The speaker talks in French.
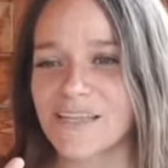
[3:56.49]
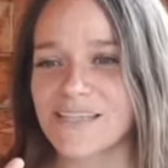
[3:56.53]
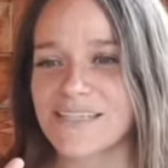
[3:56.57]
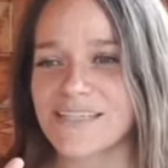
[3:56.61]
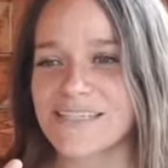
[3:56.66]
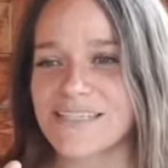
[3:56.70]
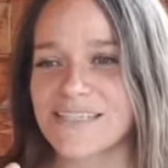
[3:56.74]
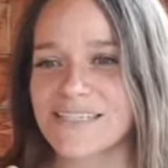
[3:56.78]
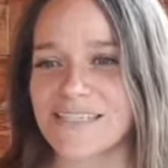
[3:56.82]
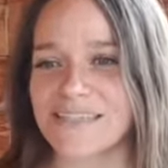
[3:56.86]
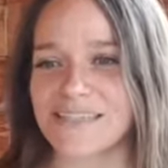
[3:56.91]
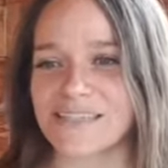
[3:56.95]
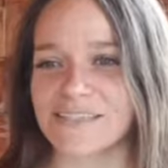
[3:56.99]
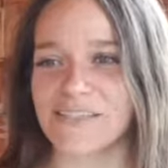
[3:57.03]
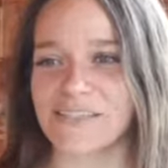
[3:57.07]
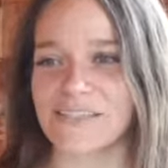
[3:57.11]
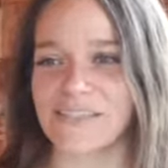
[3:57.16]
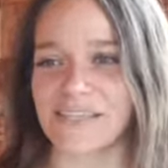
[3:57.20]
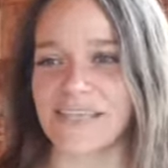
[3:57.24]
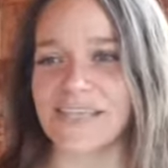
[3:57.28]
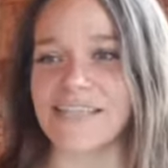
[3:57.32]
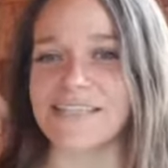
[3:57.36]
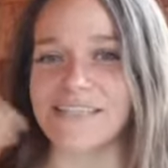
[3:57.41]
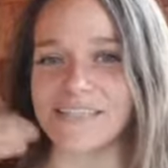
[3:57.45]

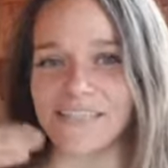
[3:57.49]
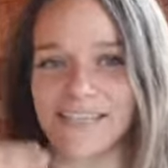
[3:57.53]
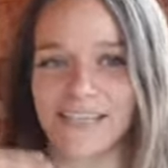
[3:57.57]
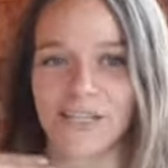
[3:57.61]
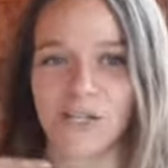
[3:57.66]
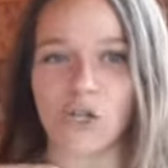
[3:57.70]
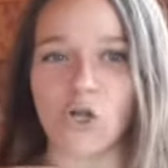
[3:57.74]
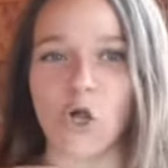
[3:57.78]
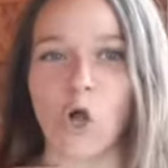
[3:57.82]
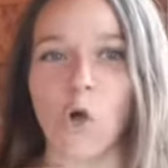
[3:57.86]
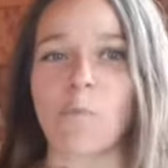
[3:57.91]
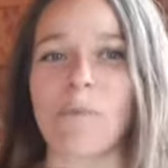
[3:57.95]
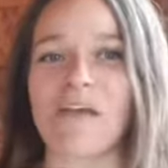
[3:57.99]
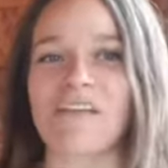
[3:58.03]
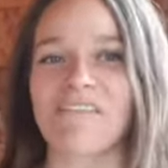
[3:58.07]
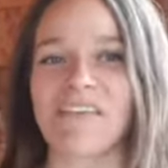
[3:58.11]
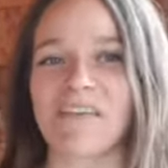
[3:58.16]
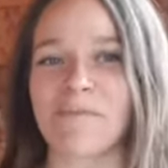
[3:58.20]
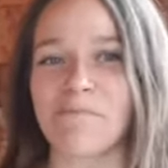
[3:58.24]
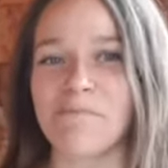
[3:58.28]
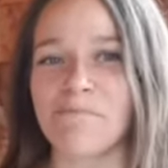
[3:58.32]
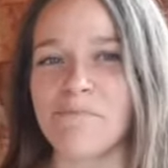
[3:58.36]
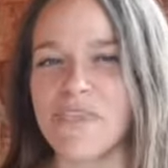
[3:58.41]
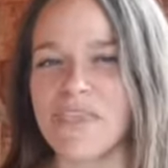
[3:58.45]
cette étiquette-là qu'on
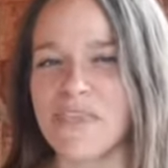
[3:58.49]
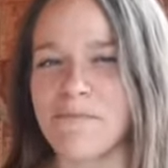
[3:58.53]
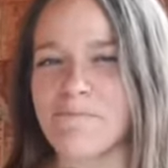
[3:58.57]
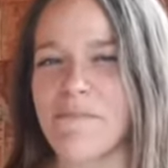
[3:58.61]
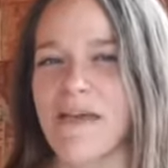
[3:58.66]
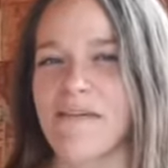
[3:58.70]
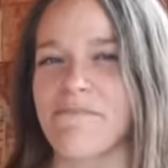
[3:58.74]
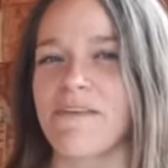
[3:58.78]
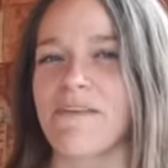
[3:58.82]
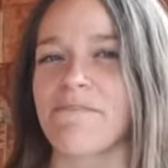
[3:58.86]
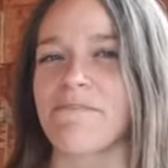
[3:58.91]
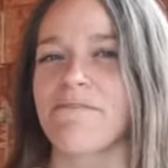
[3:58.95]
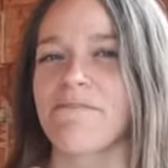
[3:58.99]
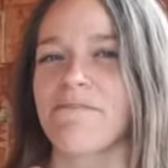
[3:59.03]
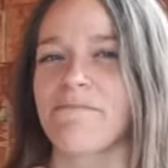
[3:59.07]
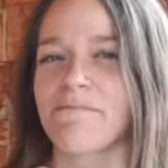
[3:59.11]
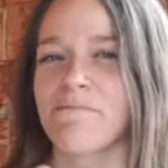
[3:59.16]
m'avait mis m'avait